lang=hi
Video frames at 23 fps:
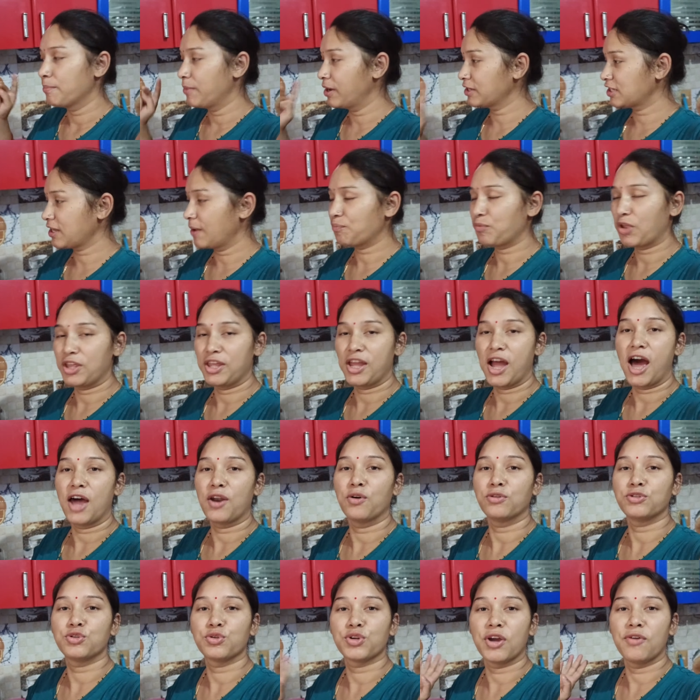बस अब
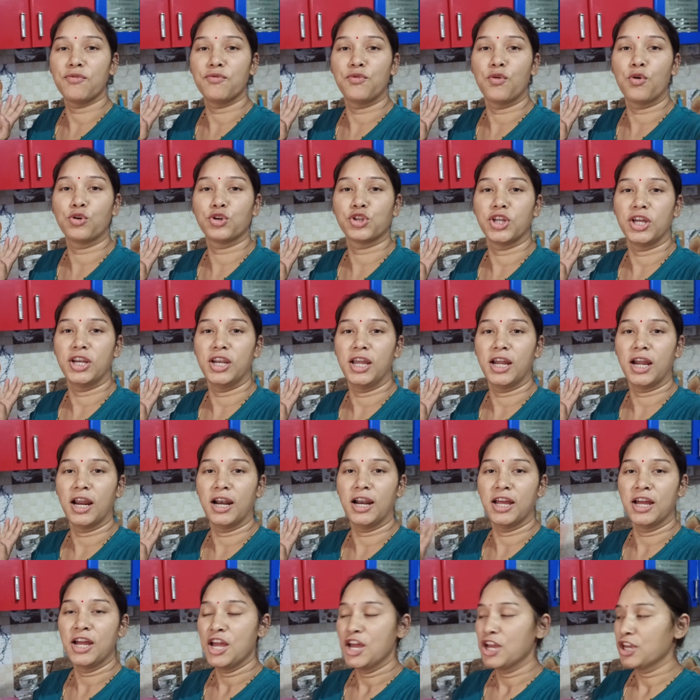तैयार हो चुके वोट देने
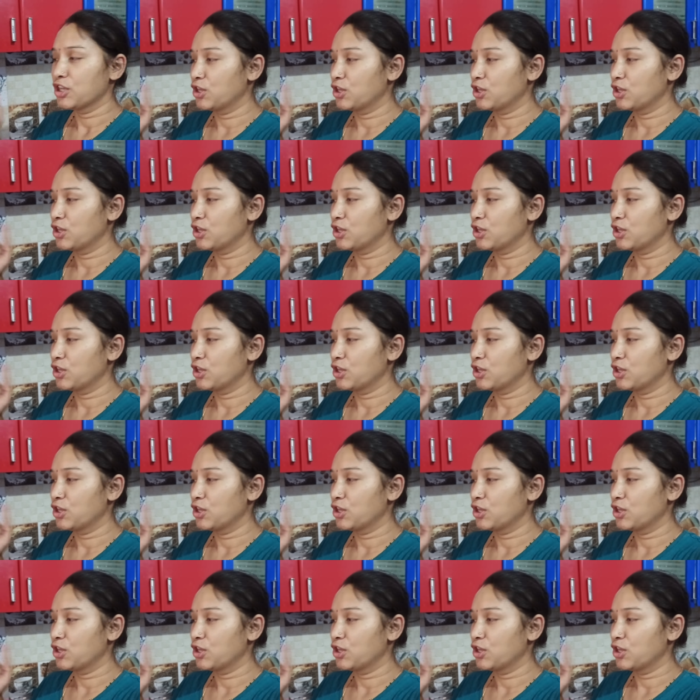के लिए